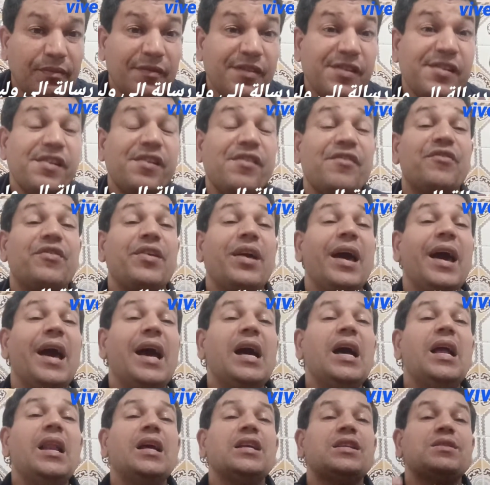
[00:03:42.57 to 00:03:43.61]
في
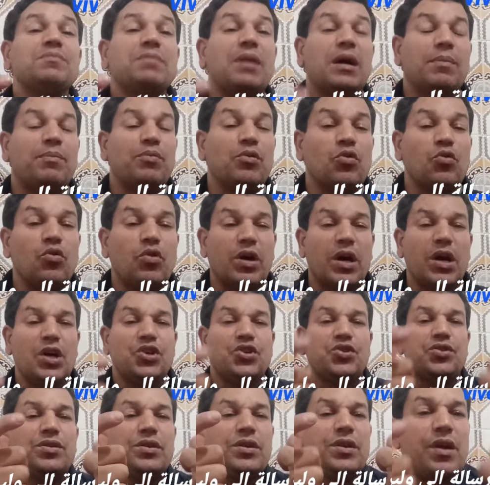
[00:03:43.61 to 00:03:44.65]
حاله ما البلوكاج
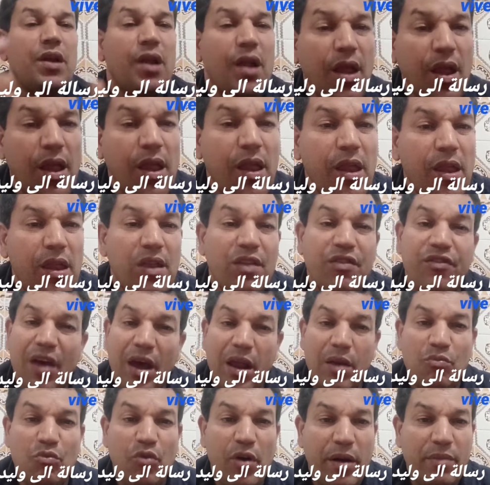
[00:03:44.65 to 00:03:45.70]

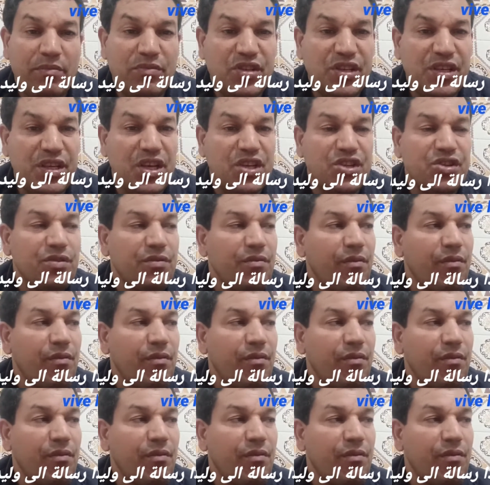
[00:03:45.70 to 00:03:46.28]
نتعلمو غا مزيان